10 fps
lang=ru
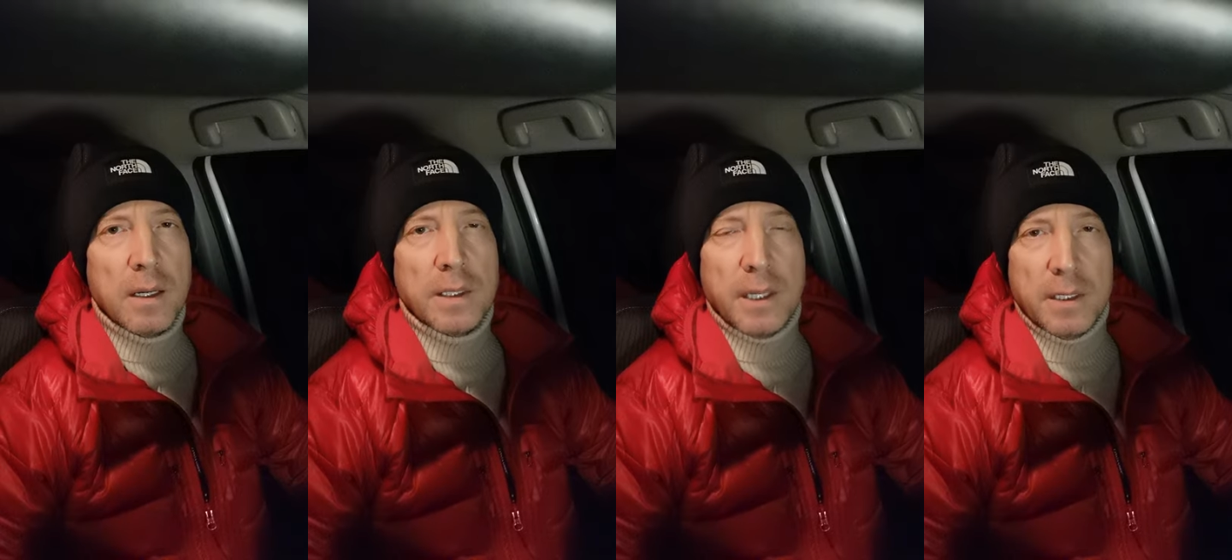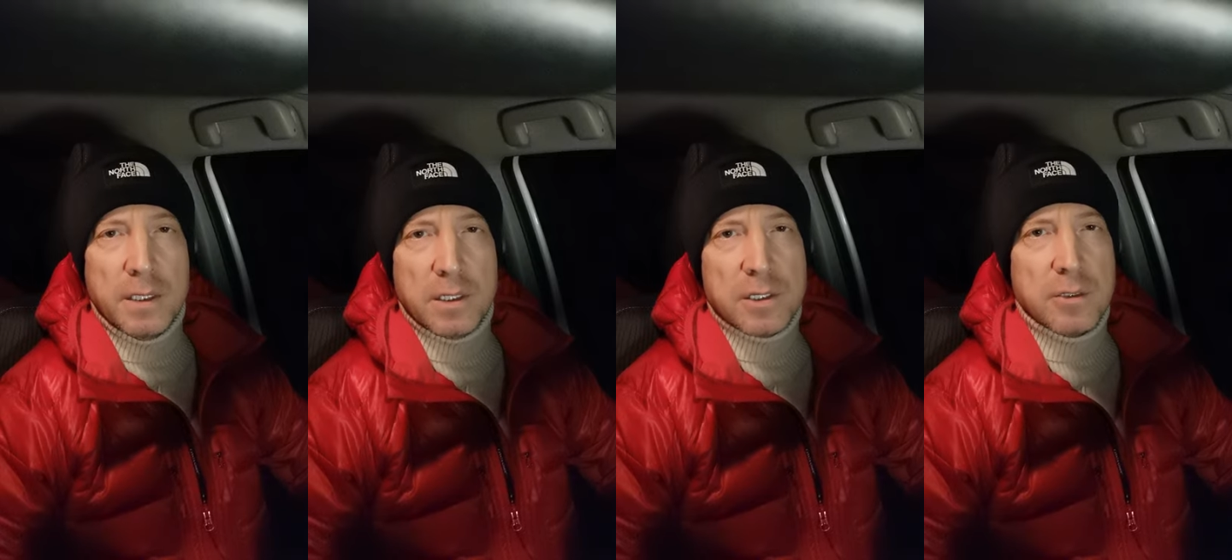Это
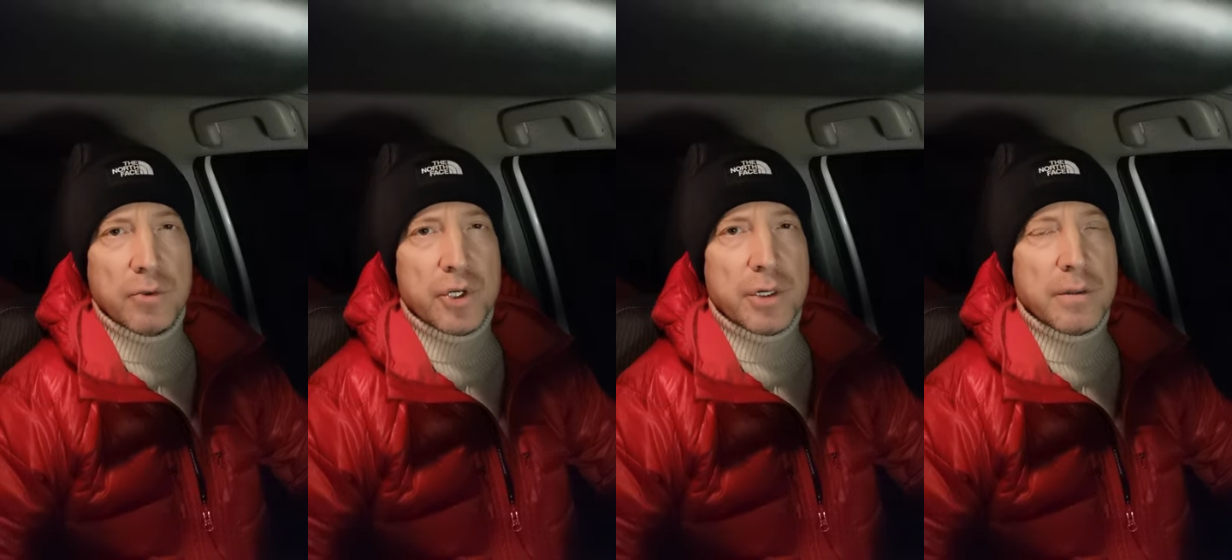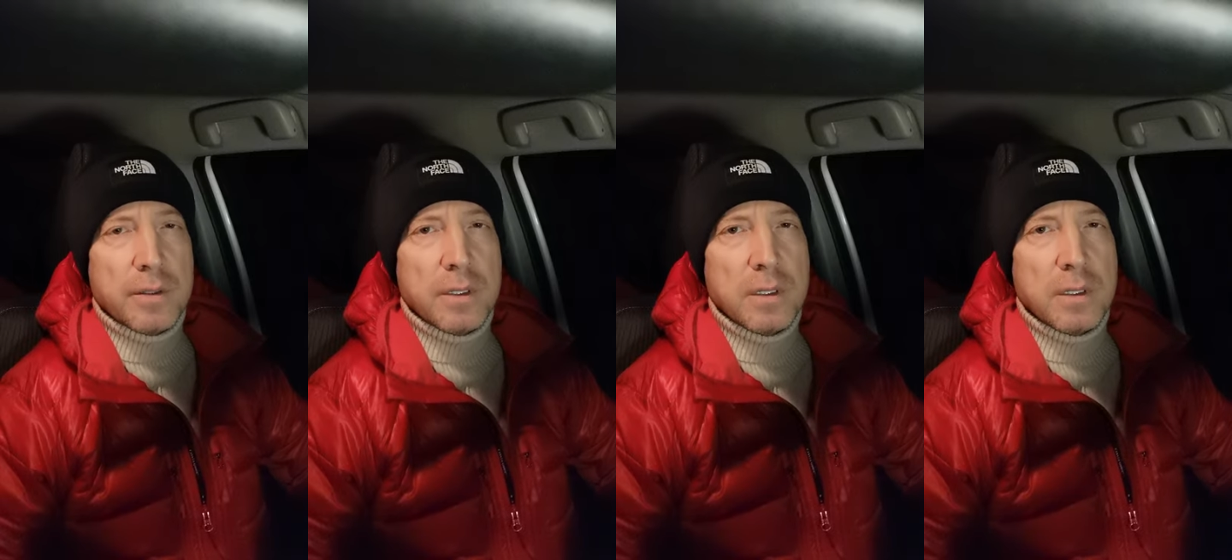один случай.
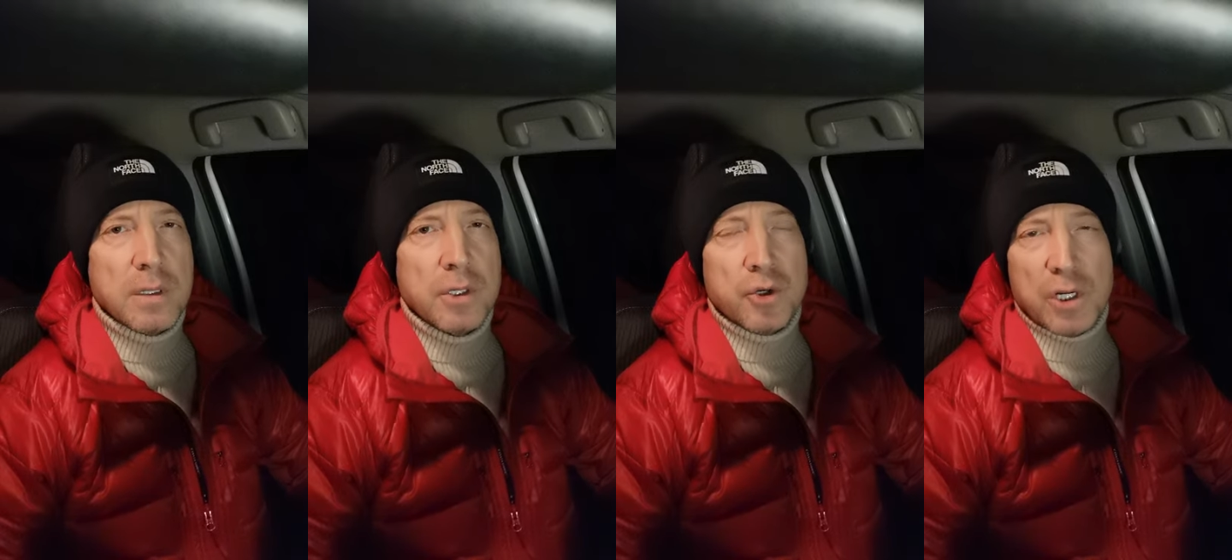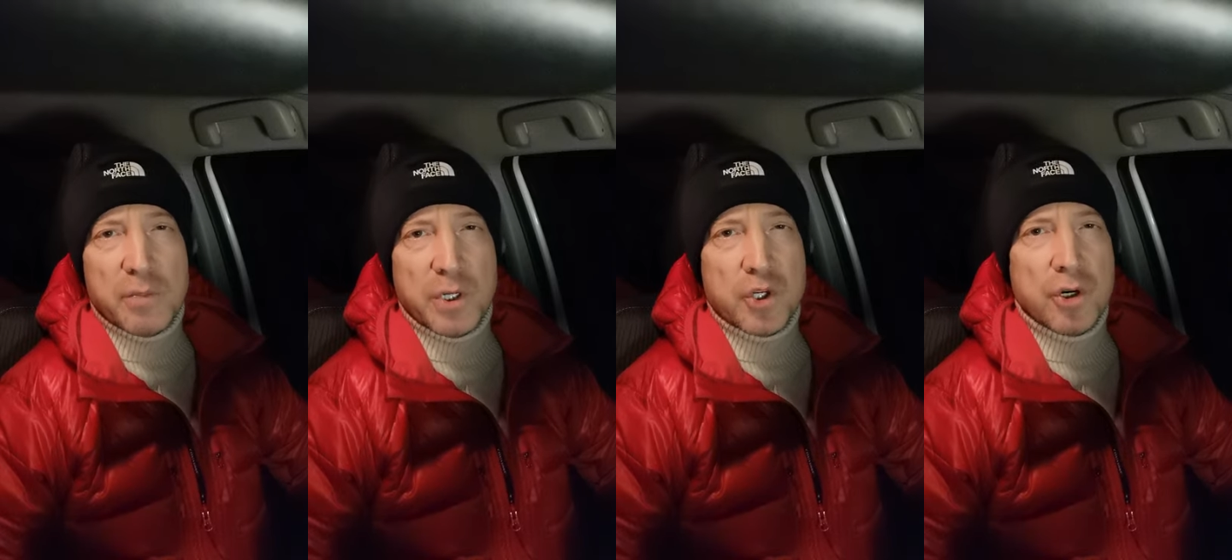Еще раз
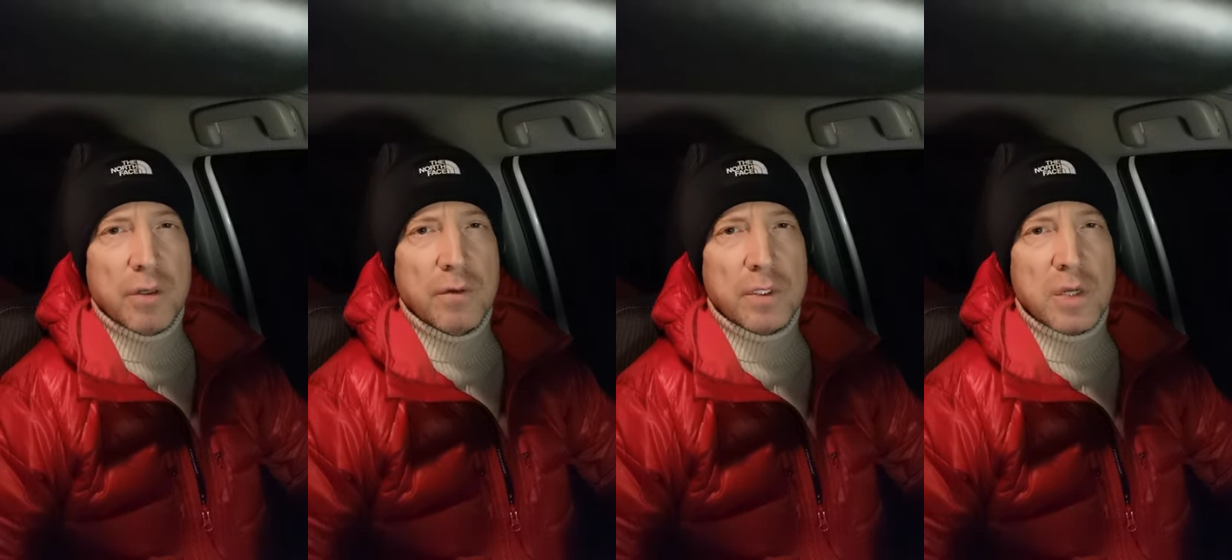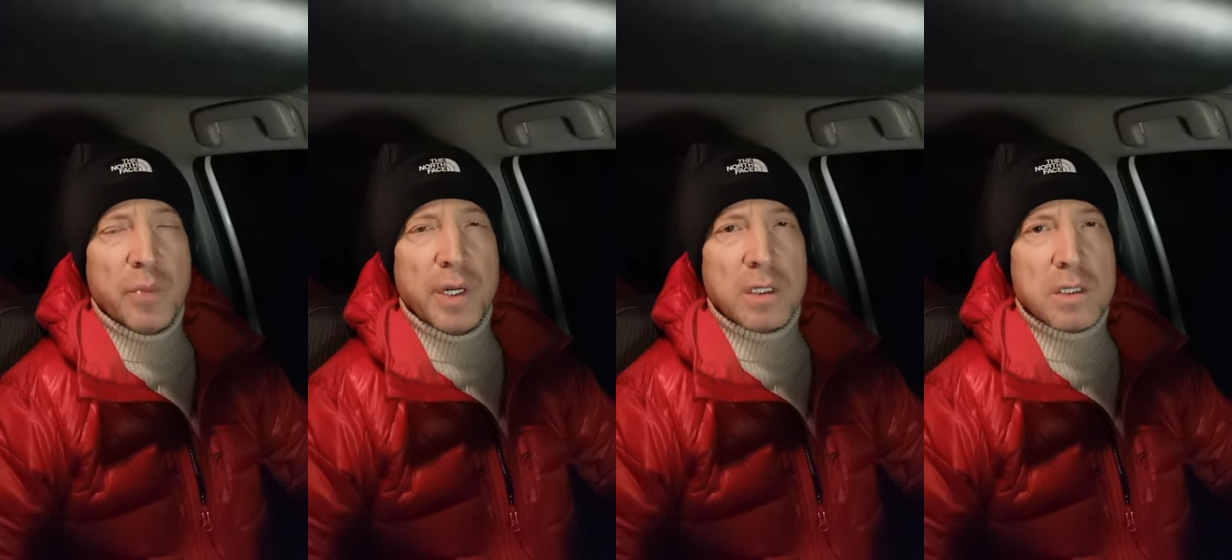подчеркиваю,
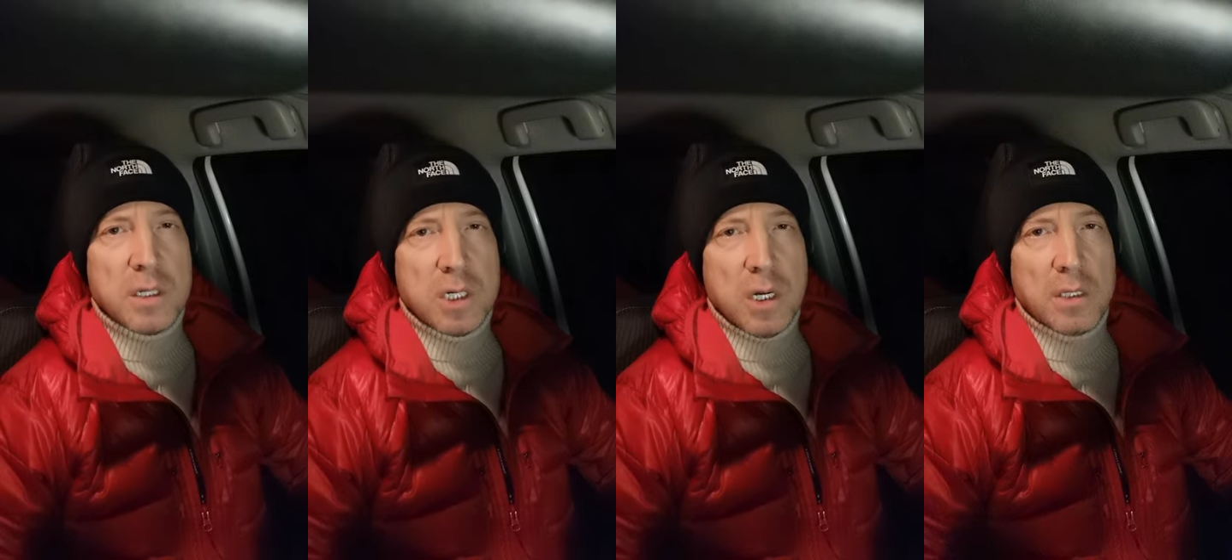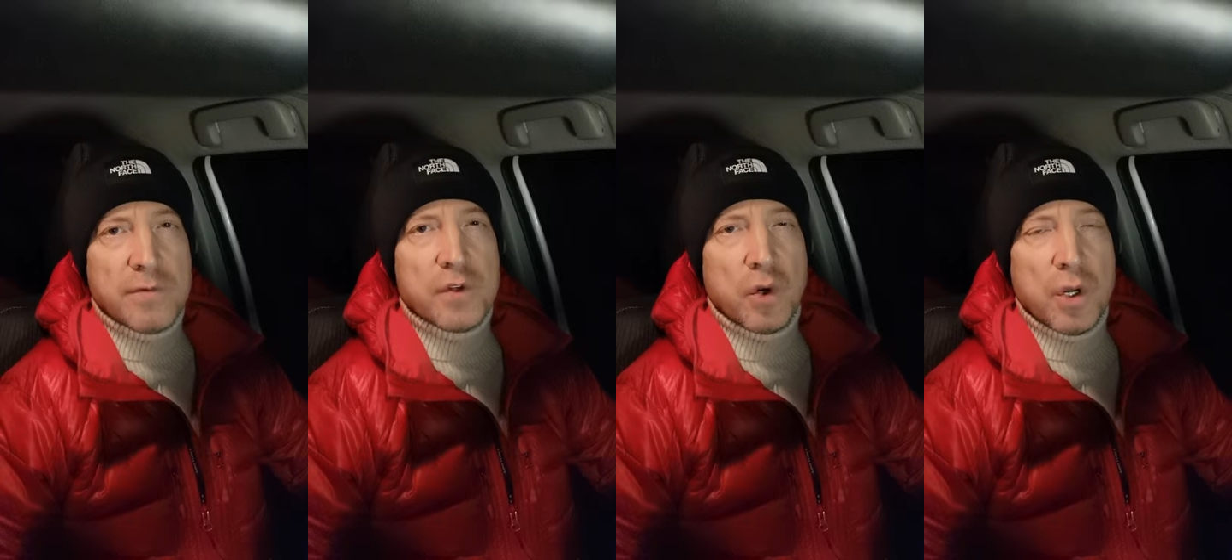теперь это
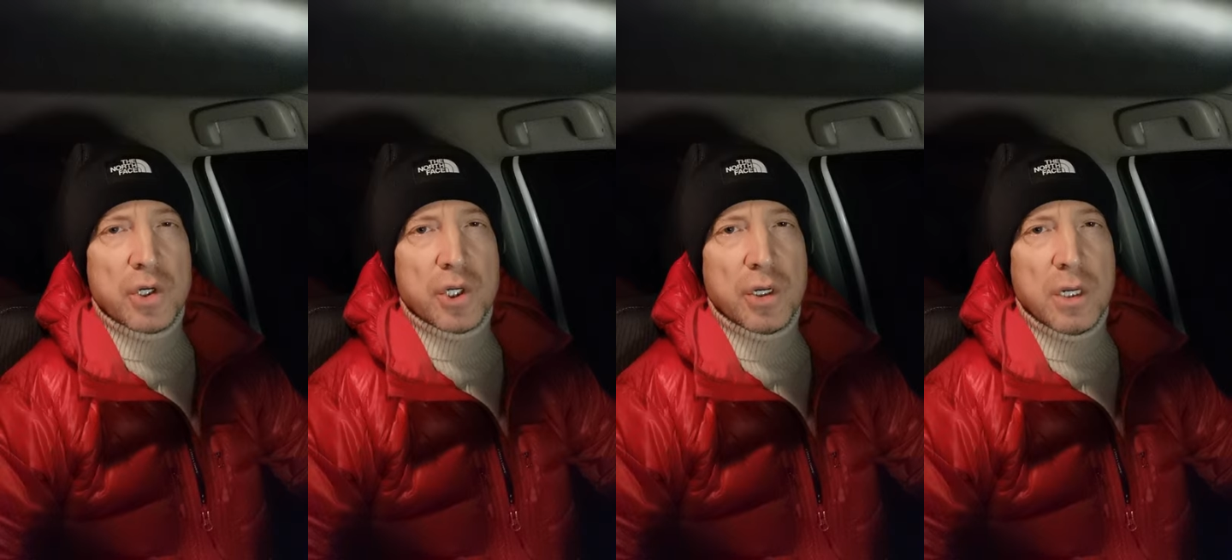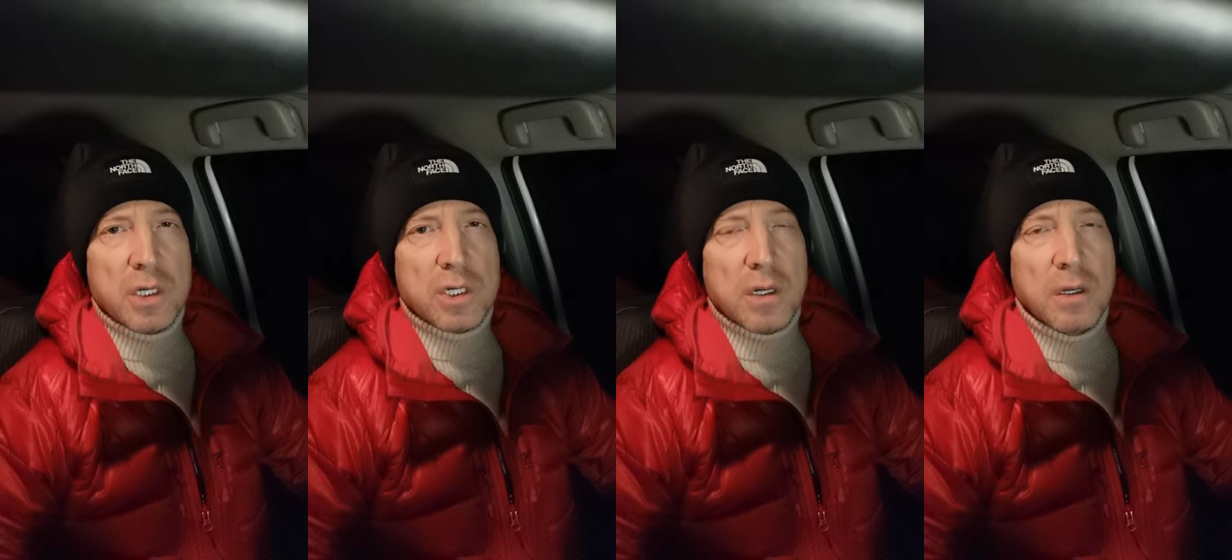встречается все реже и
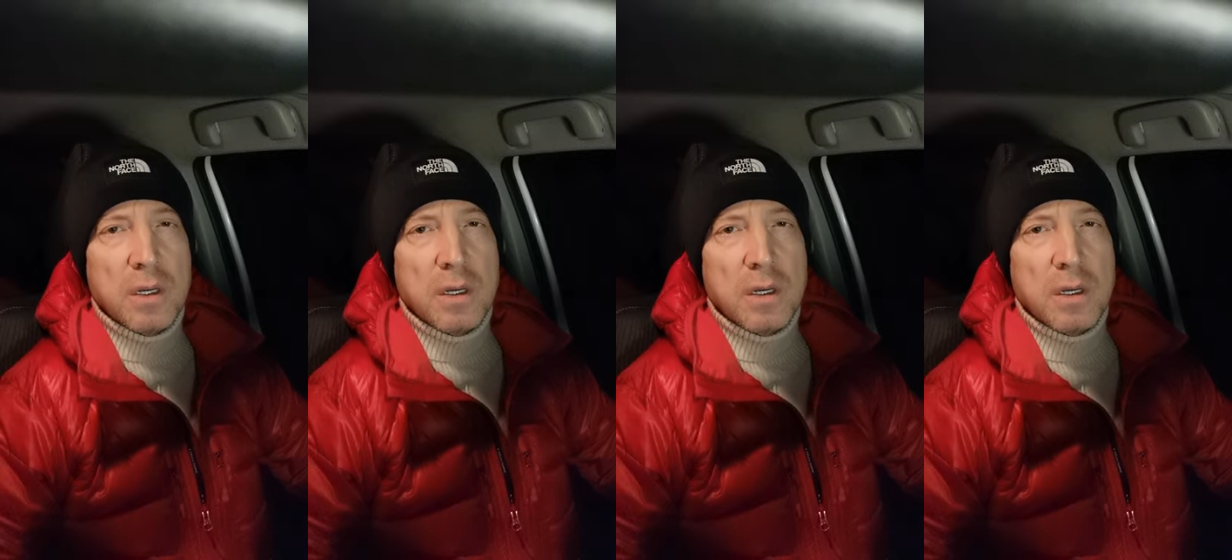реже,